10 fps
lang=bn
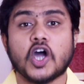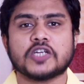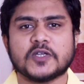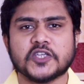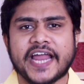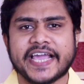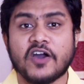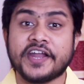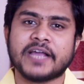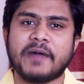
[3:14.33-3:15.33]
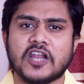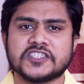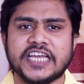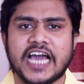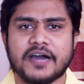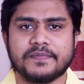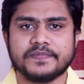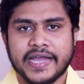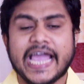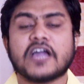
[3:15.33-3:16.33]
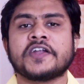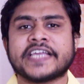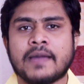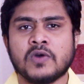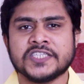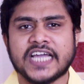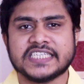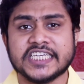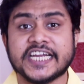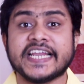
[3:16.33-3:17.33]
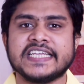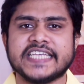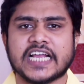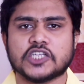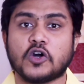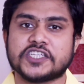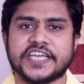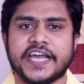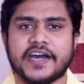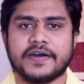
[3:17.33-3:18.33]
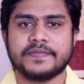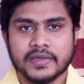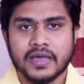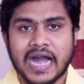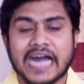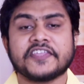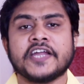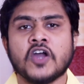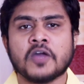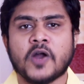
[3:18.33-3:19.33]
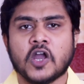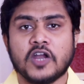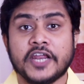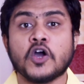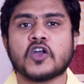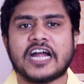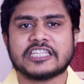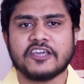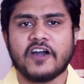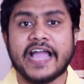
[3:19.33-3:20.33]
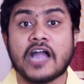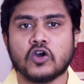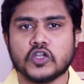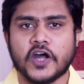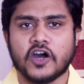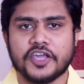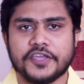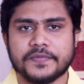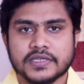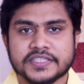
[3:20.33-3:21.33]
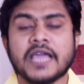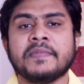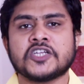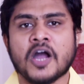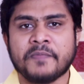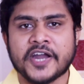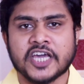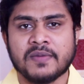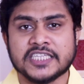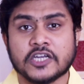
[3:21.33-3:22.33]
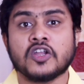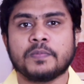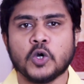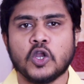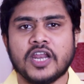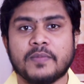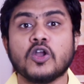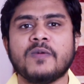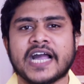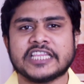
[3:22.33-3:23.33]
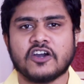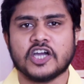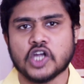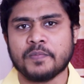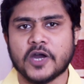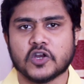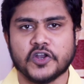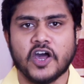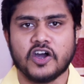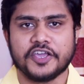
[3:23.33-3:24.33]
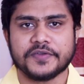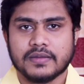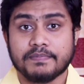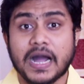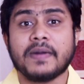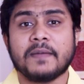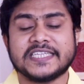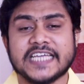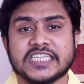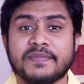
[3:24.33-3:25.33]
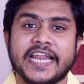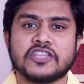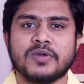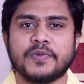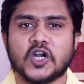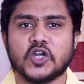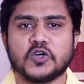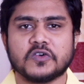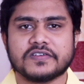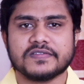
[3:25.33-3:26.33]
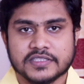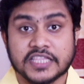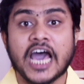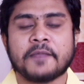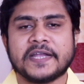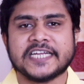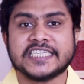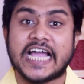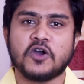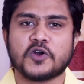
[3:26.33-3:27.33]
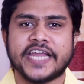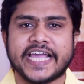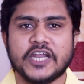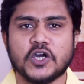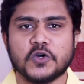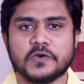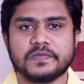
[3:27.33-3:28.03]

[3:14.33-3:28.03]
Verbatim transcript: দশ বছর আগে অনেক ভালো ছিলাম এখন কেমন যে আছি সেটা নিজের কাছে অচেনা হাতে নখ বড় হলে নখ কাটতে হয় আঙুল নয় তেমনি সম্পর্কের মাঝে কোনো ভুল হলে ভুল ভাঙাতে হয় সম্পর্ক নয় বাবা বেঁচে আছে মানেই তুমি বড় লোক তার পেশা যাই হোক না কেন